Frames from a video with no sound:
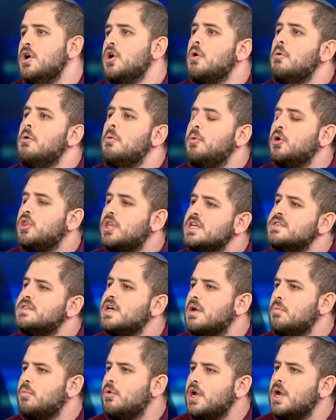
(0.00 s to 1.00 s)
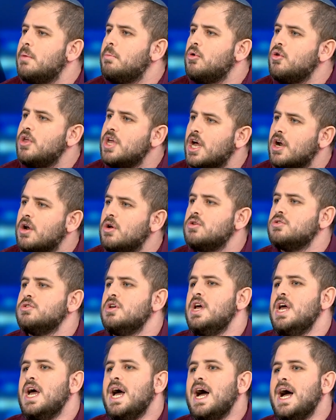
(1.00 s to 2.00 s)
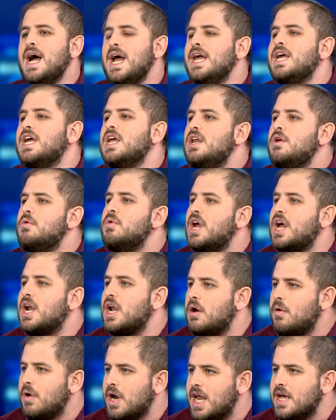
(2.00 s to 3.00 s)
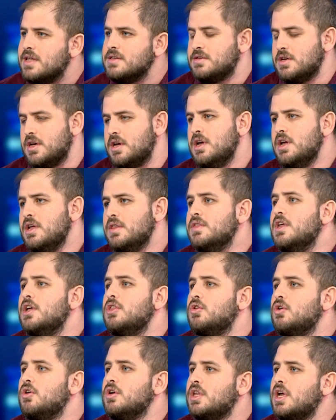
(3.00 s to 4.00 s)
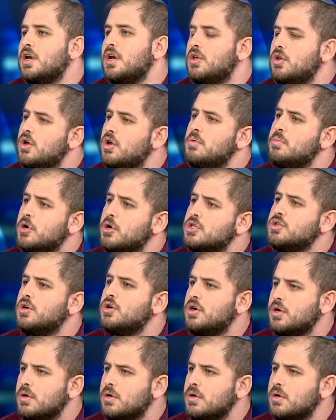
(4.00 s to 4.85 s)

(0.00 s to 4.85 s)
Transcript: como potencias que pueden apoyarlos a equilibrar la balanza dentro de esta región. Y por Estados